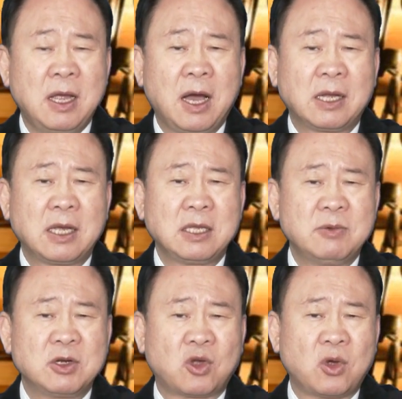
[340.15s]

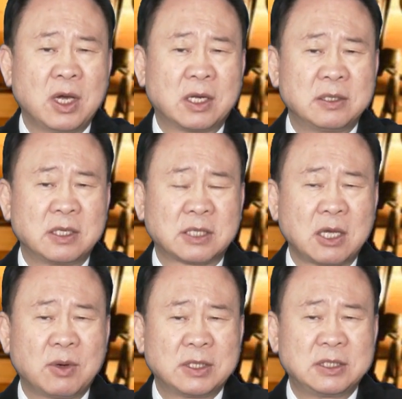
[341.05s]
하나님을 경외하는 데
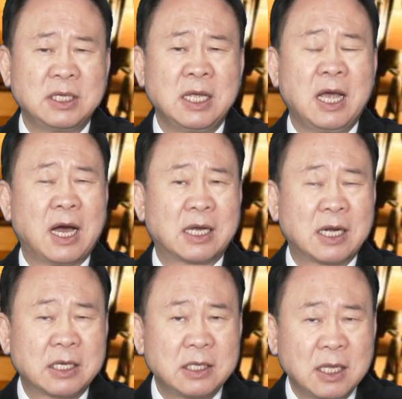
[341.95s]
사용하지
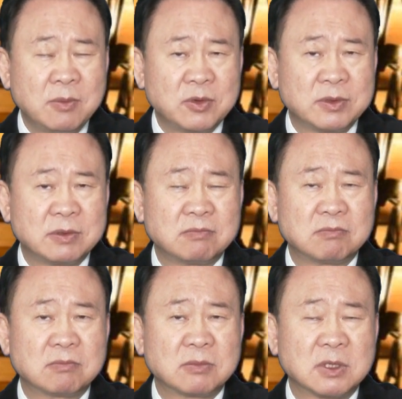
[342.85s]
않았기 때문
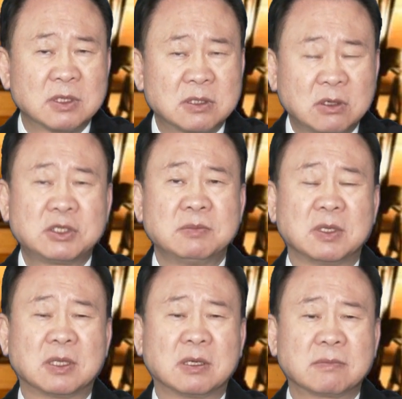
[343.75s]
그것입니다.